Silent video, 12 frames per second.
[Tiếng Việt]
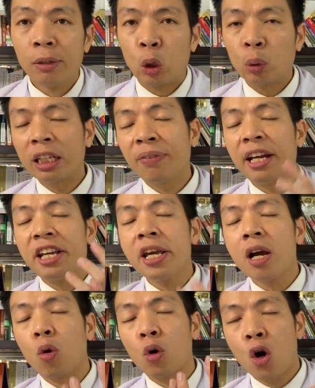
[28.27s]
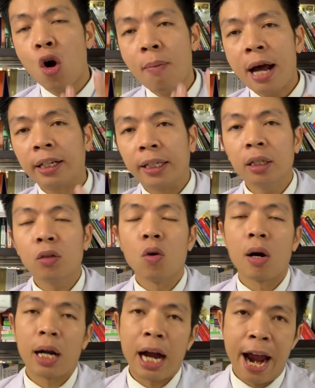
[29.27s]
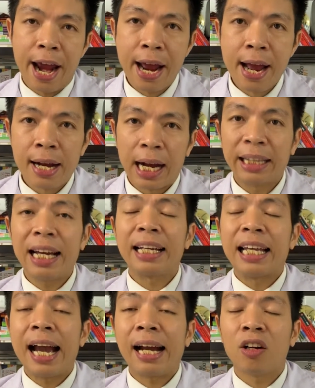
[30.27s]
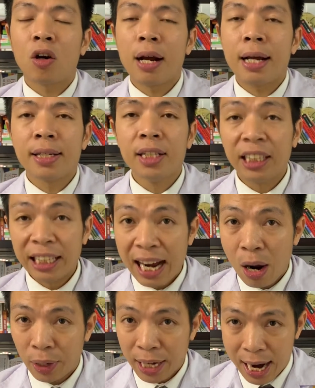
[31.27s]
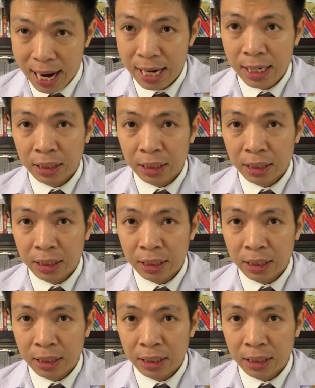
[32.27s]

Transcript: Chúng ta sẽ phải hiểu rõ bản chất của cái cái tàn nhang nó là như thế nào cái đã.